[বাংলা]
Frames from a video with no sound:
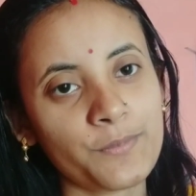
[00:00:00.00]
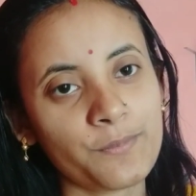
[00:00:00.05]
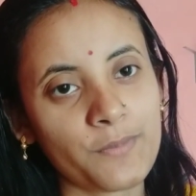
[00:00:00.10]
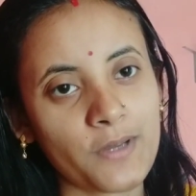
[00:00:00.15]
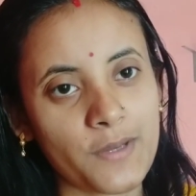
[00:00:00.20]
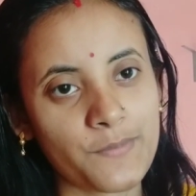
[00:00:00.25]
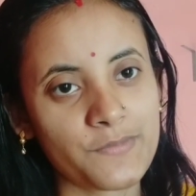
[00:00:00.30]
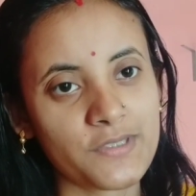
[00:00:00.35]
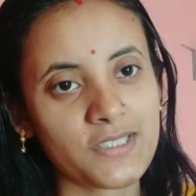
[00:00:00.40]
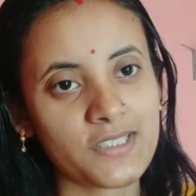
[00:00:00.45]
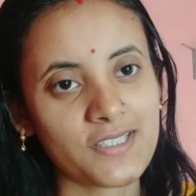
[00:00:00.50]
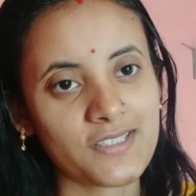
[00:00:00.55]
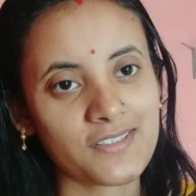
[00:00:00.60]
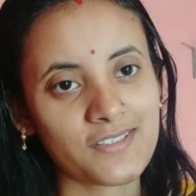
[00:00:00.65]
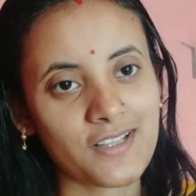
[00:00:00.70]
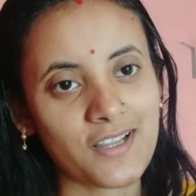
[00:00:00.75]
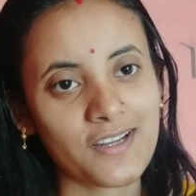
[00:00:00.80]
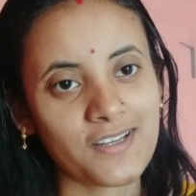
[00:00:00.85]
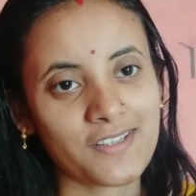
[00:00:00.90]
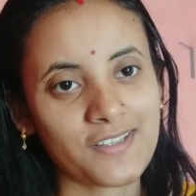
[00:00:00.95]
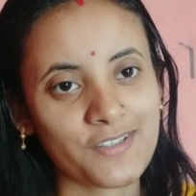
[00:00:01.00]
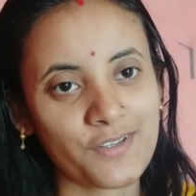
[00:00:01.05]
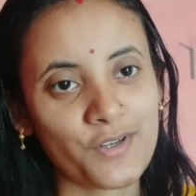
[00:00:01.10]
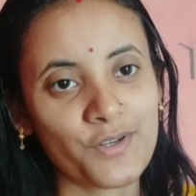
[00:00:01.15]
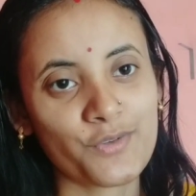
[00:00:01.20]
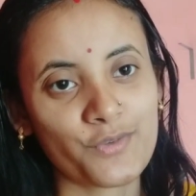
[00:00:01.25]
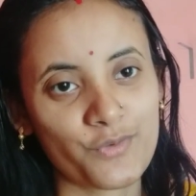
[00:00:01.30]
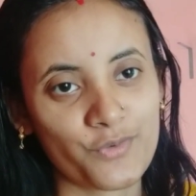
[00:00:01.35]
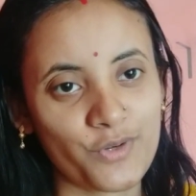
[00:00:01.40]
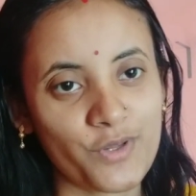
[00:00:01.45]
আমি ভাবছি যে স্নান
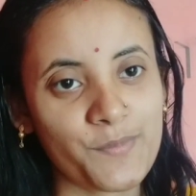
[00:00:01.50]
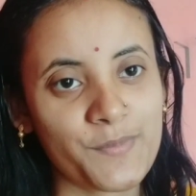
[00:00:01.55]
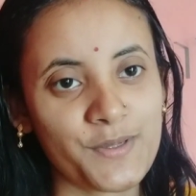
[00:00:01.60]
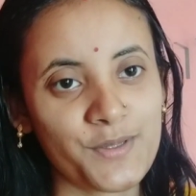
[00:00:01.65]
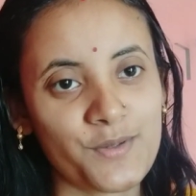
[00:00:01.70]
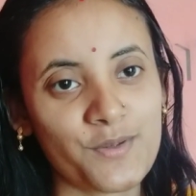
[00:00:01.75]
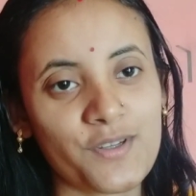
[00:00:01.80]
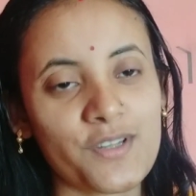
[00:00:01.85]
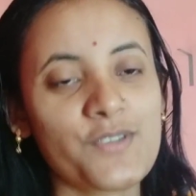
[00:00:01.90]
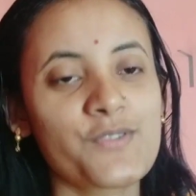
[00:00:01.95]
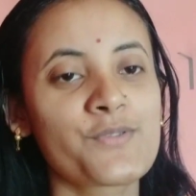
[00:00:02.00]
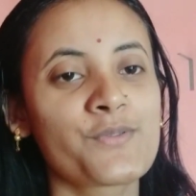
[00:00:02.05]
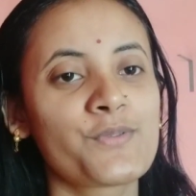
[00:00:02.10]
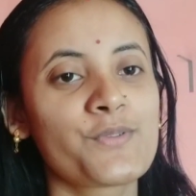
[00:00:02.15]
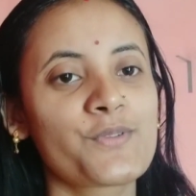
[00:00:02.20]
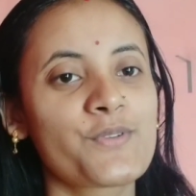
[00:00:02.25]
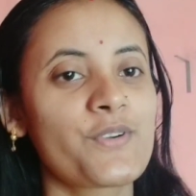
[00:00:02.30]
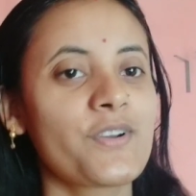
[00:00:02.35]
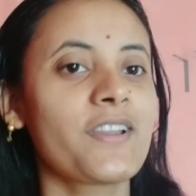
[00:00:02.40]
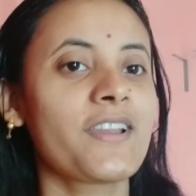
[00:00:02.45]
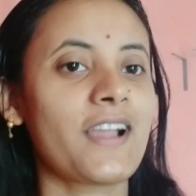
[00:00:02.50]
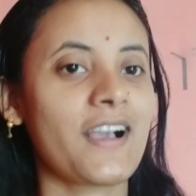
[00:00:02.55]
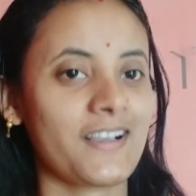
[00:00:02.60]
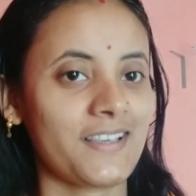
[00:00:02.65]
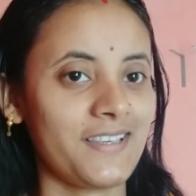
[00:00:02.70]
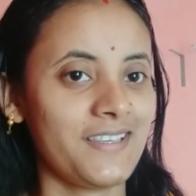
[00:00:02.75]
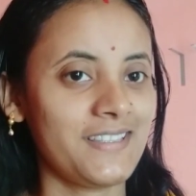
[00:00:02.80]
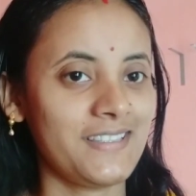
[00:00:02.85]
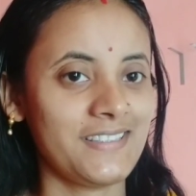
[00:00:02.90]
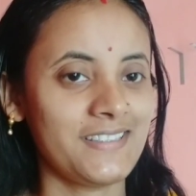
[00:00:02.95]
টান করে ভিডিওটা শুরু করে
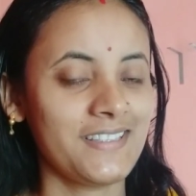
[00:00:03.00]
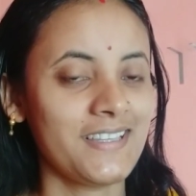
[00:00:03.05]
রাখি